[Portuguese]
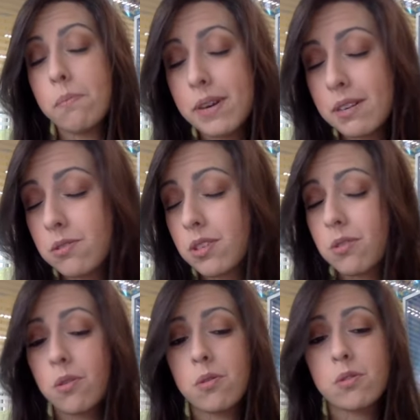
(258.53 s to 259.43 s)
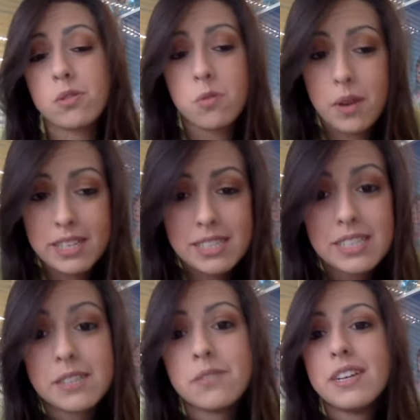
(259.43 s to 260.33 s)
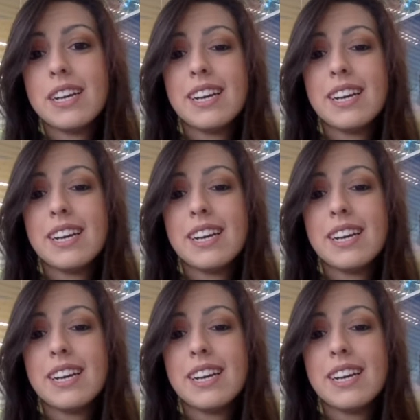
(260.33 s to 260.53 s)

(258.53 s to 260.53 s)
mão, você colocou seu coração,